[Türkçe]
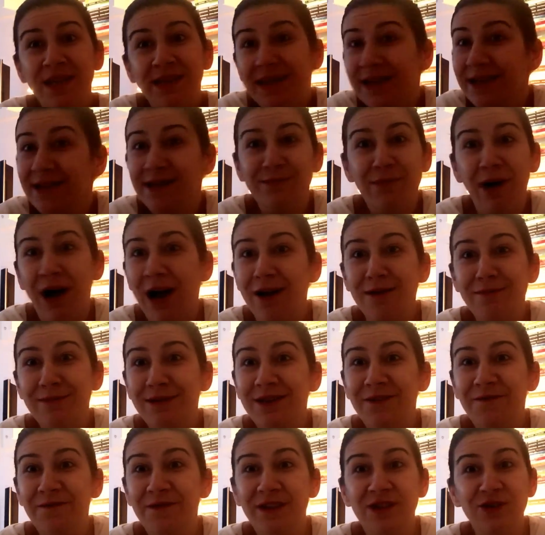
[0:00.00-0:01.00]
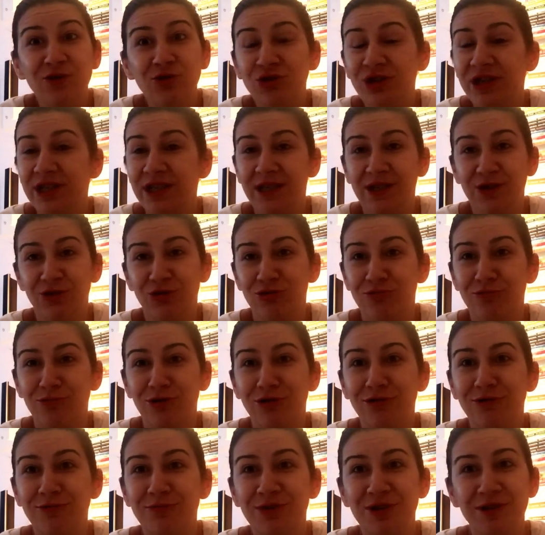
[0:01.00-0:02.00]
dedim halbuki video çekiyorum
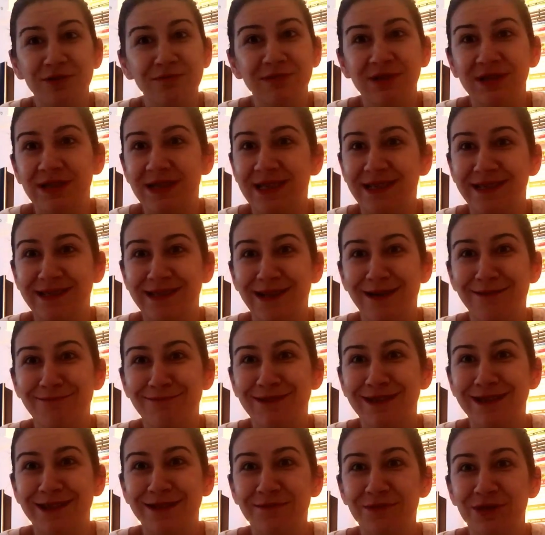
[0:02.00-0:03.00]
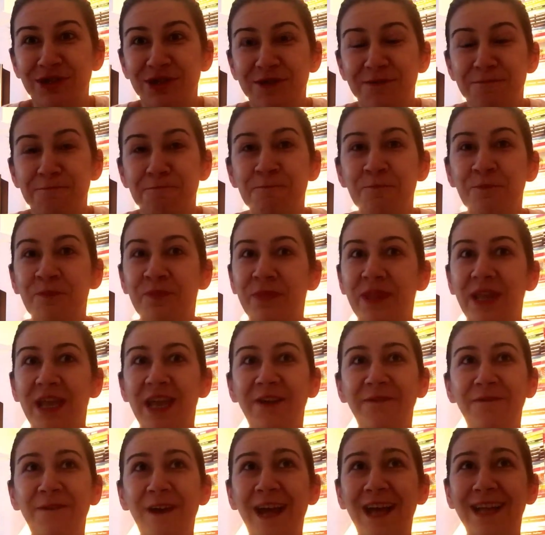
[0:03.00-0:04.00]
oğlum şimdi seslenme demiştim
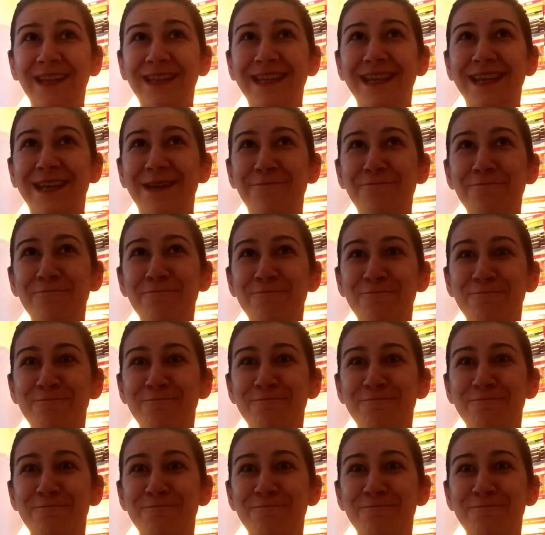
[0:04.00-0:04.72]
efendim